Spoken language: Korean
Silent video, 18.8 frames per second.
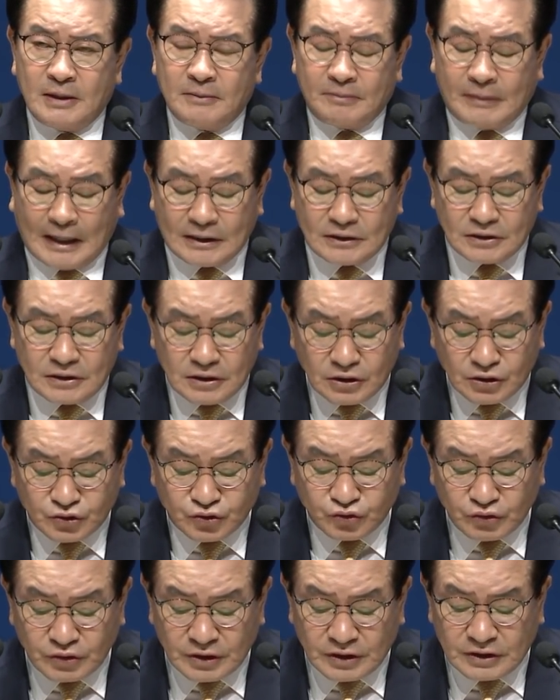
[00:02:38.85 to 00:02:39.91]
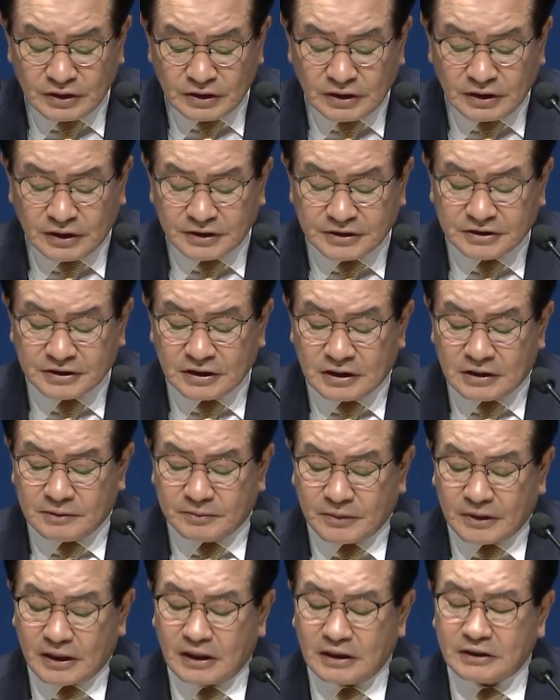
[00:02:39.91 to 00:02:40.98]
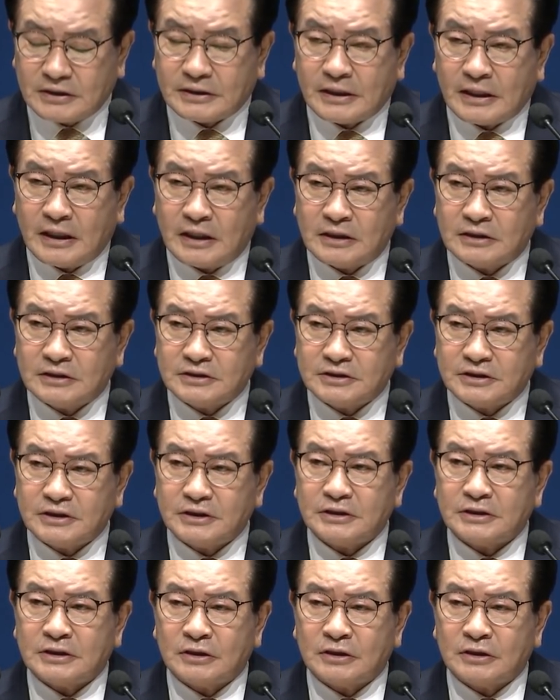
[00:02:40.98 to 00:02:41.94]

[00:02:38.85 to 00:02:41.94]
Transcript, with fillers: 만들 수 있는 것이 얼마나 되는지